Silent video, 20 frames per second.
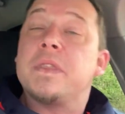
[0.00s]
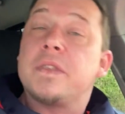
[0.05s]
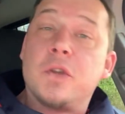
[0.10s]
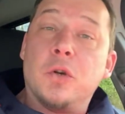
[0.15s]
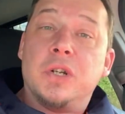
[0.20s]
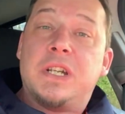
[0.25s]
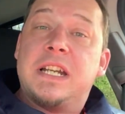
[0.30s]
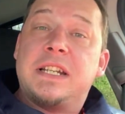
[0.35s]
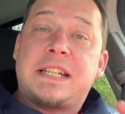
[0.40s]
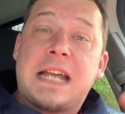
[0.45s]

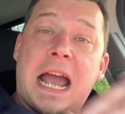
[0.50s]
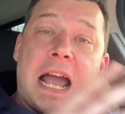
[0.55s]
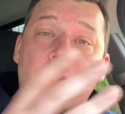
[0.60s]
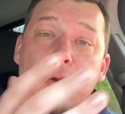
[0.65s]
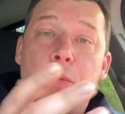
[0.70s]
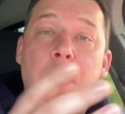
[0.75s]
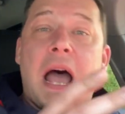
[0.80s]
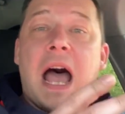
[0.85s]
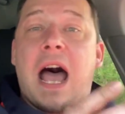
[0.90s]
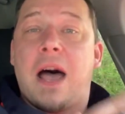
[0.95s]
So, den Tag
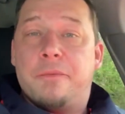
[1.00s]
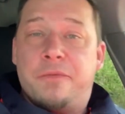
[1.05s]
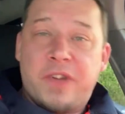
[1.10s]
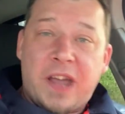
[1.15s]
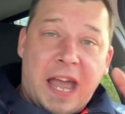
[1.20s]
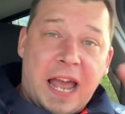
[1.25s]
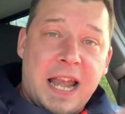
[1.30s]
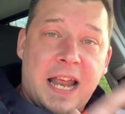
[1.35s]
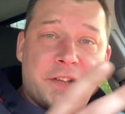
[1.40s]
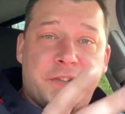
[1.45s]
über haben
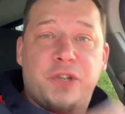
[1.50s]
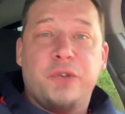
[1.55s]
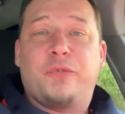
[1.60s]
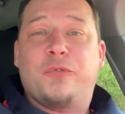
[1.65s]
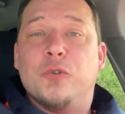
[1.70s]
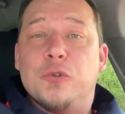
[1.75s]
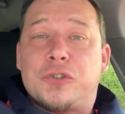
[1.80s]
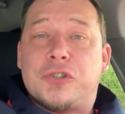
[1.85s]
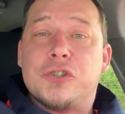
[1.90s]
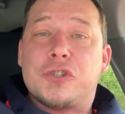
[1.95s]
wir relativ
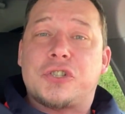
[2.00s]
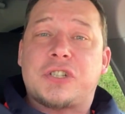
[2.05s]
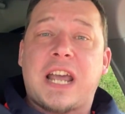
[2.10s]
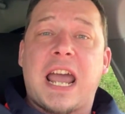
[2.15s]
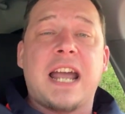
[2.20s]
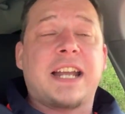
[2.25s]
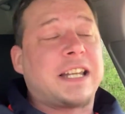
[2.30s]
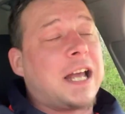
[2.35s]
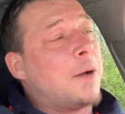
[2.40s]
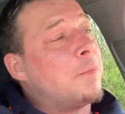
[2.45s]
gut
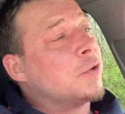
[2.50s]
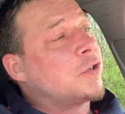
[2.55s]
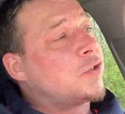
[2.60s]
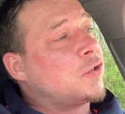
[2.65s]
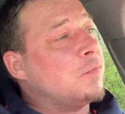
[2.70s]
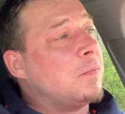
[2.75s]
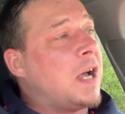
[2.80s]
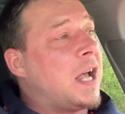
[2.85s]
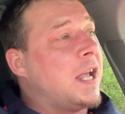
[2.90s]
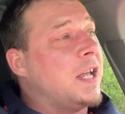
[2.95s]
gestreckt, ab und
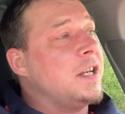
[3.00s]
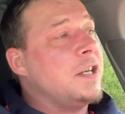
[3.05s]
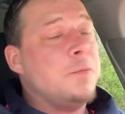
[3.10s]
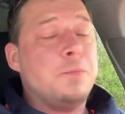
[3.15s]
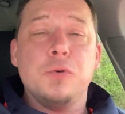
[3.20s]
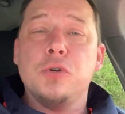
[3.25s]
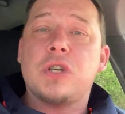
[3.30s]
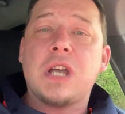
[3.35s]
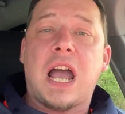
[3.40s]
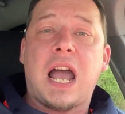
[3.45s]
zu mal in die
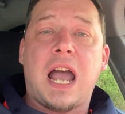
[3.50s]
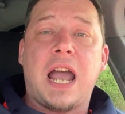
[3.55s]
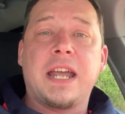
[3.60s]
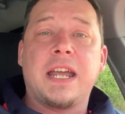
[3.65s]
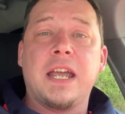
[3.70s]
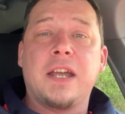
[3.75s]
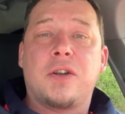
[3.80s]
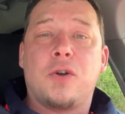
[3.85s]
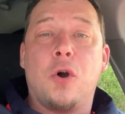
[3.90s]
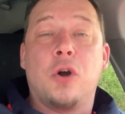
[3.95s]
Bücher
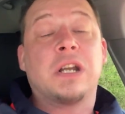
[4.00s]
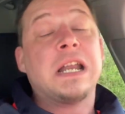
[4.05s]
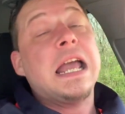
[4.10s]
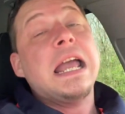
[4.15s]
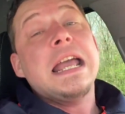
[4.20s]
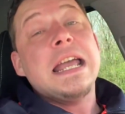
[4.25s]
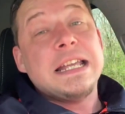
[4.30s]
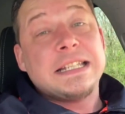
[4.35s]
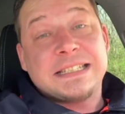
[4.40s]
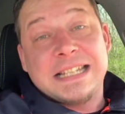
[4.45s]
reingeguckt.
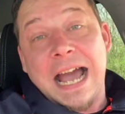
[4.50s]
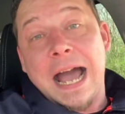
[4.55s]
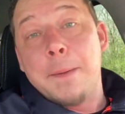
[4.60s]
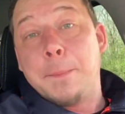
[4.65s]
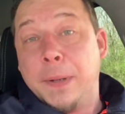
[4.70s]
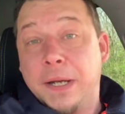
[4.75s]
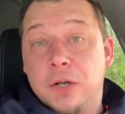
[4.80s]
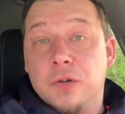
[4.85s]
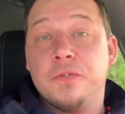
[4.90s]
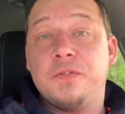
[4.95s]
Es
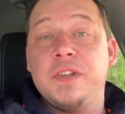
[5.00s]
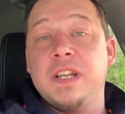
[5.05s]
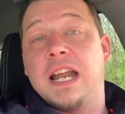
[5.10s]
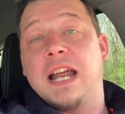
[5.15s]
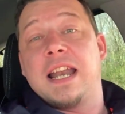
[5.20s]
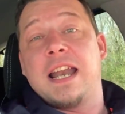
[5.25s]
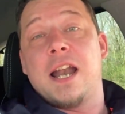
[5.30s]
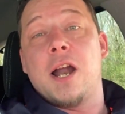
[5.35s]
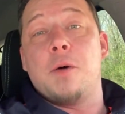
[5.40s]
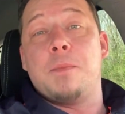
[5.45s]
gab hin und
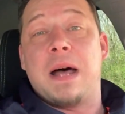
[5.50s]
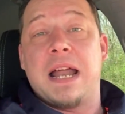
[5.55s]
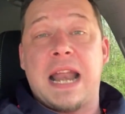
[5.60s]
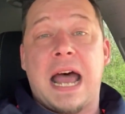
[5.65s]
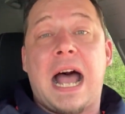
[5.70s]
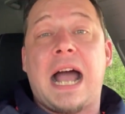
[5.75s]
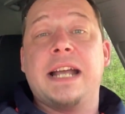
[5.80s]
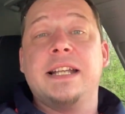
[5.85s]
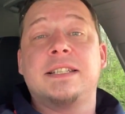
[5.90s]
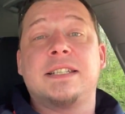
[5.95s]
wieder dann auch mal einen
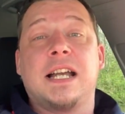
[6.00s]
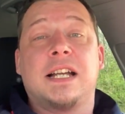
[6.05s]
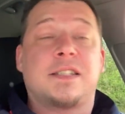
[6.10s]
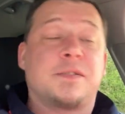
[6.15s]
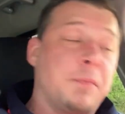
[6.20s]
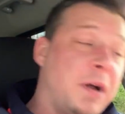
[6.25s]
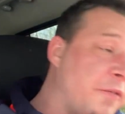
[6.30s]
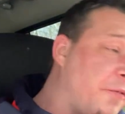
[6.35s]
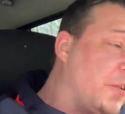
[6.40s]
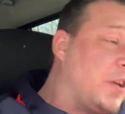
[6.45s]
Einsatz,
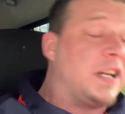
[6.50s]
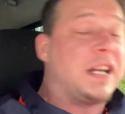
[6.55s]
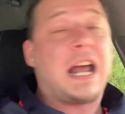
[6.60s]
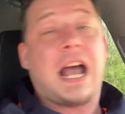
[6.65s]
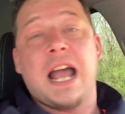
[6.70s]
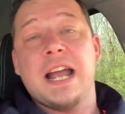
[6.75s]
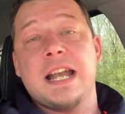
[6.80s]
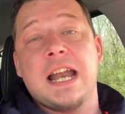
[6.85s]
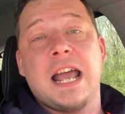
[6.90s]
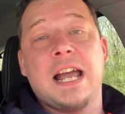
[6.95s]
mal für den
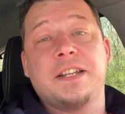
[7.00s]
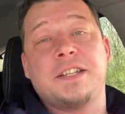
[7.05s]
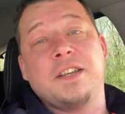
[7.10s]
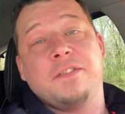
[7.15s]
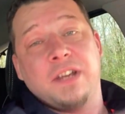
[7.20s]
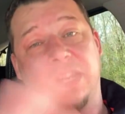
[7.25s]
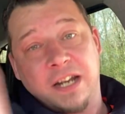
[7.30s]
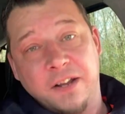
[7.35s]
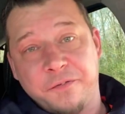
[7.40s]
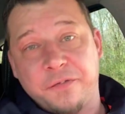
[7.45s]
einen
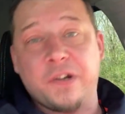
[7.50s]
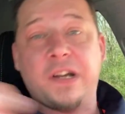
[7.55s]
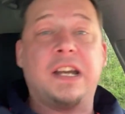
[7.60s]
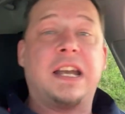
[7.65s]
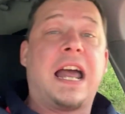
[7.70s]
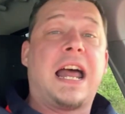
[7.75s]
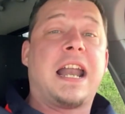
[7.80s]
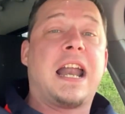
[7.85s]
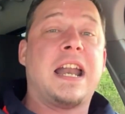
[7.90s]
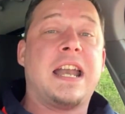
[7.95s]
RTW, dann für
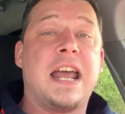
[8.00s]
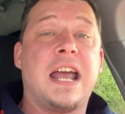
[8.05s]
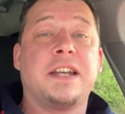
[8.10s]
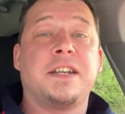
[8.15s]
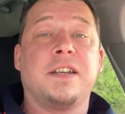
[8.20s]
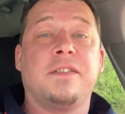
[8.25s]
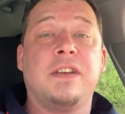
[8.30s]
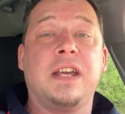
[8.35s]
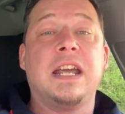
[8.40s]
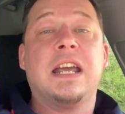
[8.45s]
den anderen
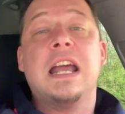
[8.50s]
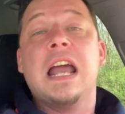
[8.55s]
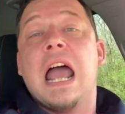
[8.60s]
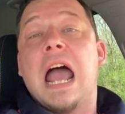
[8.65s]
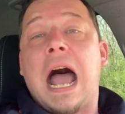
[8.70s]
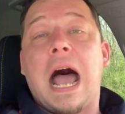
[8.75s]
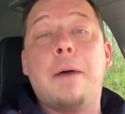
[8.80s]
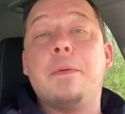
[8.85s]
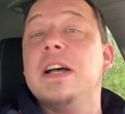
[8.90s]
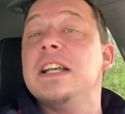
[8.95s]
RTW.
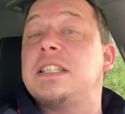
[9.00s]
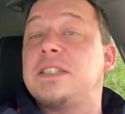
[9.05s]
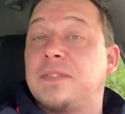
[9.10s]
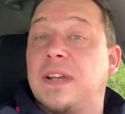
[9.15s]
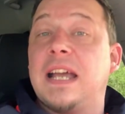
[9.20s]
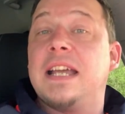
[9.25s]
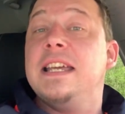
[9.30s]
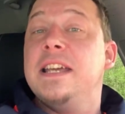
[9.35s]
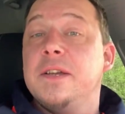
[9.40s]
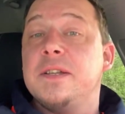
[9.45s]
Aber es
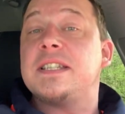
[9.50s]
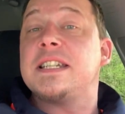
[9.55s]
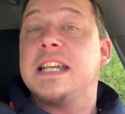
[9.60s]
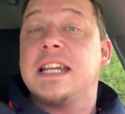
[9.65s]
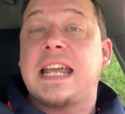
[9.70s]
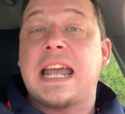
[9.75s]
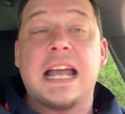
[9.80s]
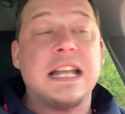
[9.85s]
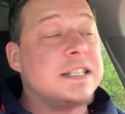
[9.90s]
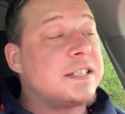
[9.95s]
war hielt
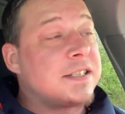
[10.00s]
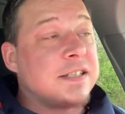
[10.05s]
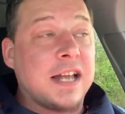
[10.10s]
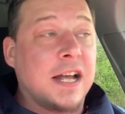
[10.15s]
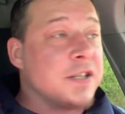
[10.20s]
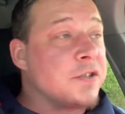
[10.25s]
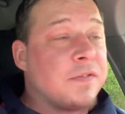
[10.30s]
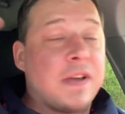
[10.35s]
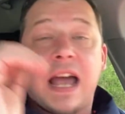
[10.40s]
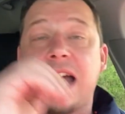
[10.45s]
in Grenzen.
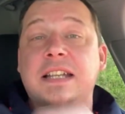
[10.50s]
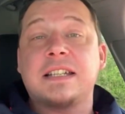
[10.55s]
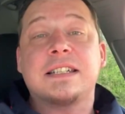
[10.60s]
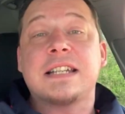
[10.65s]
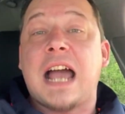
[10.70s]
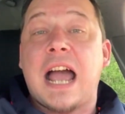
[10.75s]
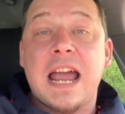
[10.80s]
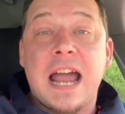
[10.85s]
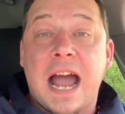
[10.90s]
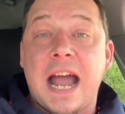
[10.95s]
Also wir hatten
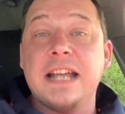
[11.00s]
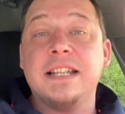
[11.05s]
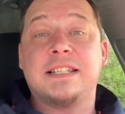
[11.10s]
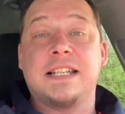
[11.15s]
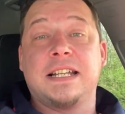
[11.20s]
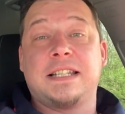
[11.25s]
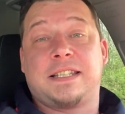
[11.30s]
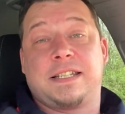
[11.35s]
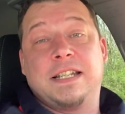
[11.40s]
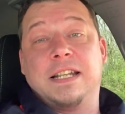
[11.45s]
drei
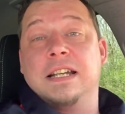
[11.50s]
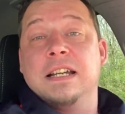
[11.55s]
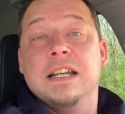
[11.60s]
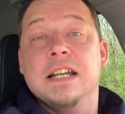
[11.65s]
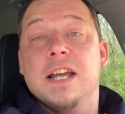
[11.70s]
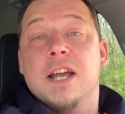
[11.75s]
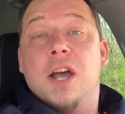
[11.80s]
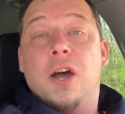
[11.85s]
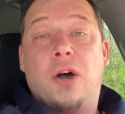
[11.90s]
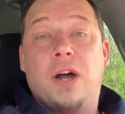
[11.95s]
Einsätze
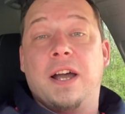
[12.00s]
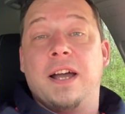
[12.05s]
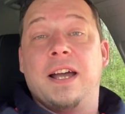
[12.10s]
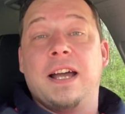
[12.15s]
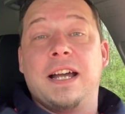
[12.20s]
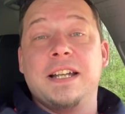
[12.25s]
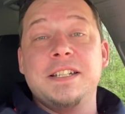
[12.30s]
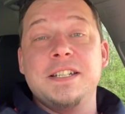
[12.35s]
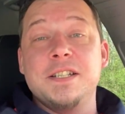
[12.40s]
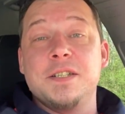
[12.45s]
äh,
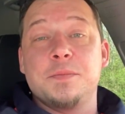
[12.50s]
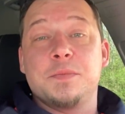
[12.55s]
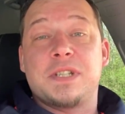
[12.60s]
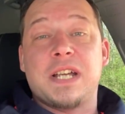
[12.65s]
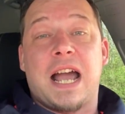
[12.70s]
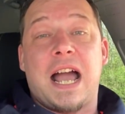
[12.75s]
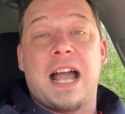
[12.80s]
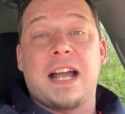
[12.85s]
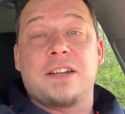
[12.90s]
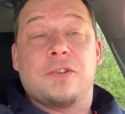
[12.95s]
an diesem
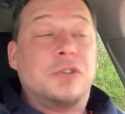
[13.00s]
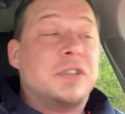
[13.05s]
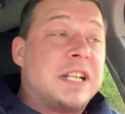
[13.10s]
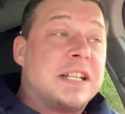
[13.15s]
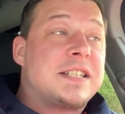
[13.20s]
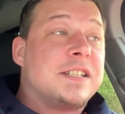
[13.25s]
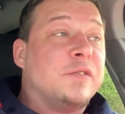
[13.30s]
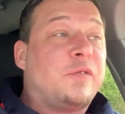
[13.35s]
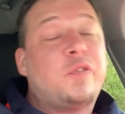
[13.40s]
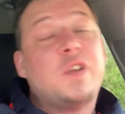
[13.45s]
Tag und
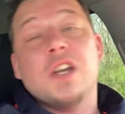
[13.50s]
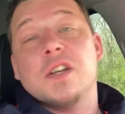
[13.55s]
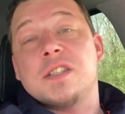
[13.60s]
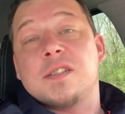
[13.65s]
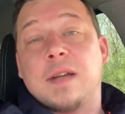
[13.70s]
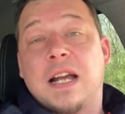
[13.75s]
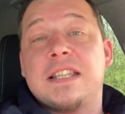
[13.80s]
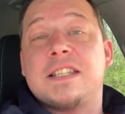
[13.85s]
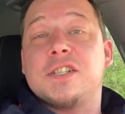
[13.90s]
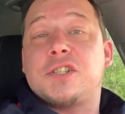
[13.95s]
das in
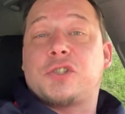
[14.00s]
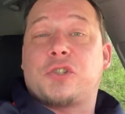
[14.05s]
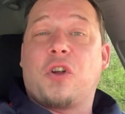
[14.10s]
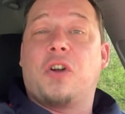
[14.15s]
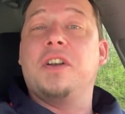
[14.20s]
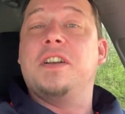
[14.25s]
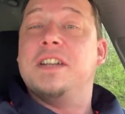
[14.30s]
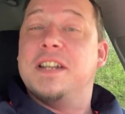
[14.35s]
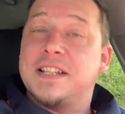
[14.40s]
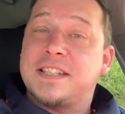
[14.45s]
24
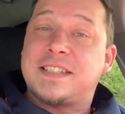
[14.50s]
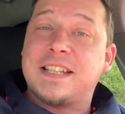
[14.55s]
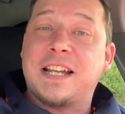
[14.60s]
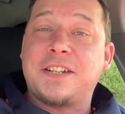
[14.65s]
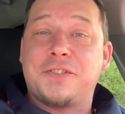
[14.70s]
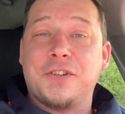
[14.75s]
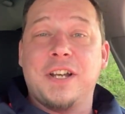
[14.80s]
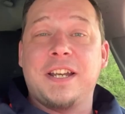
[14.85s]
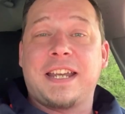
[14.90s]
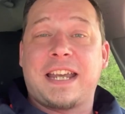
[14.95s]
Stunden ist
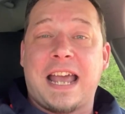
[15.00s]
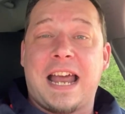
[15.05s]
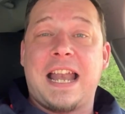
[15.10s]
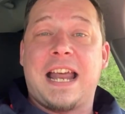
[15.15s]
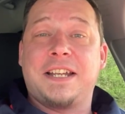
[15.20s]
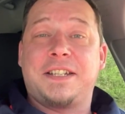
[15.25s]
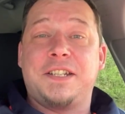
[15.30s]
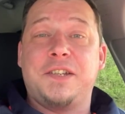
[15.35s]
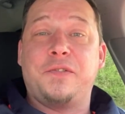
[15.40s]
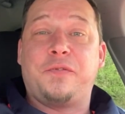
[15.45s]
natürlich
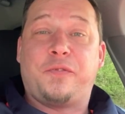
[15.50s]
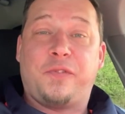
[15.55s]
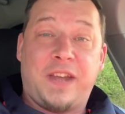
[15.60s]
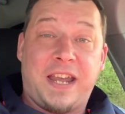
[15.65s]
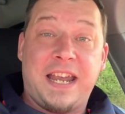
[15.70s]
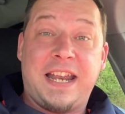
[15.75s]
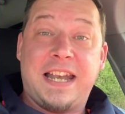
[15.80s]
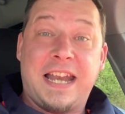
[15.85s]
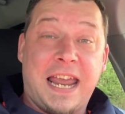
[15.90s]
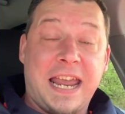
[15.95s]
relativ
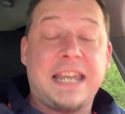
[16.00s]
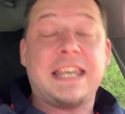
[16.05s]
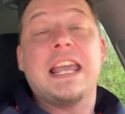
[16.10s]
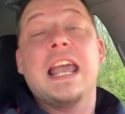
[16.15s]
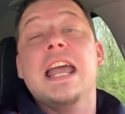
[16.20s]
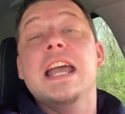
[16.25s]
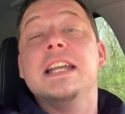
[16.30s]
wenig.